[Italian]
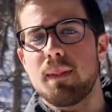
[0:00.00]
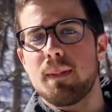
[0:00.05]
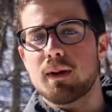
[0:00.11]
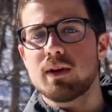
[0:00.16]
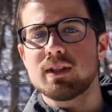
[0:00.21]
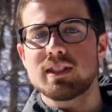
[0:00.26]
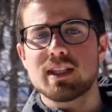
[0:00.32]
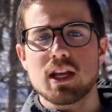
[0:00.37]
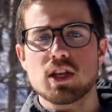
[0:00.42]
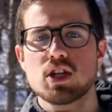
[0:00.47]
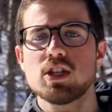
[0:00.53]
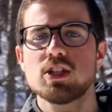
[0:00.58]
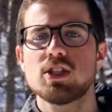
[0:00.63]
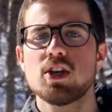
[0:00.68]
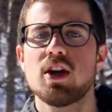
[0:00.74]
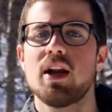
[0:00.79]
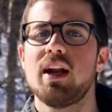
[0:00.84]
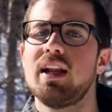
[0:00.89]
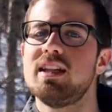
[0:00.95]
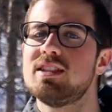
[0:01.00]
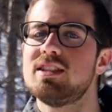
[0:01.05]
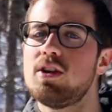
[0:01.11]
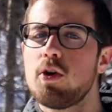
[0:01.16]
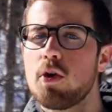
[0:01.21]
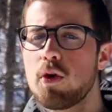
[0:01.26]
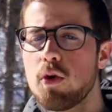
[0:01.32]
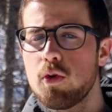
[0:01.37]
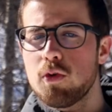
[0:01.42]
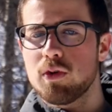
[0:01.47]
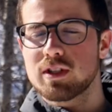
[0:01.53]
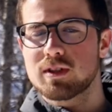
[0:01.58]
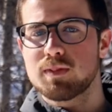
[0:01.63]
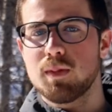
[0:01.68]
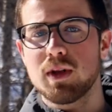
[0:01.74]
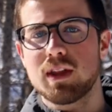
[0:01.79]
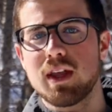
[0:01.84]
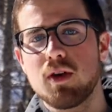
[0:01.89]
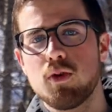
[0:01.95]
Per questa recensione del Zio Yun
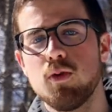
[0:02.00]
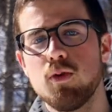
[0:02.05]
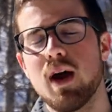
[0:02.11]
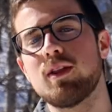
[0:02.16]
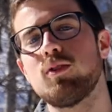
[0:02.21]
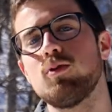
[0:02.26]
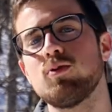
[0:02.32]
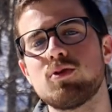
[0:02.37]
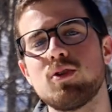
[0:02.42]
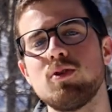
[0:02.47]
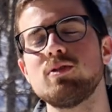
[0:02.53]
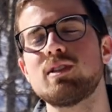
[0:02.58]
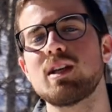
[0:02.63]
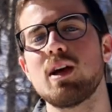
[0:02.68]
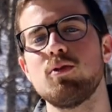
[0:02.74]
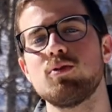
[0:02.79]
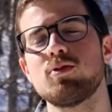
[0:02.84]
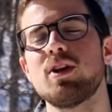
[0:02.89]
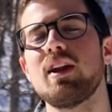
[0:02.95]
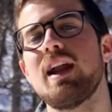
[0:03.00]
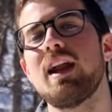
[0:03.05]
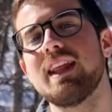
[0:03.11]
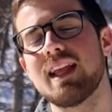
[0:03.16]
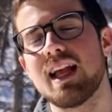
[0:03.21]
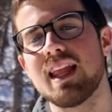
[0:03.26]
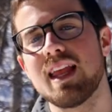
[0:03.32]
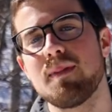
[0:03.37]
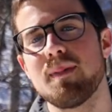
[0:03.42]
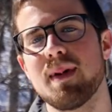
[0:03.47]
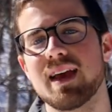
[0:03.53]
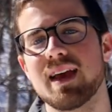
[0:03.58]
Smoti Q è tutto, un saluto dall'Italian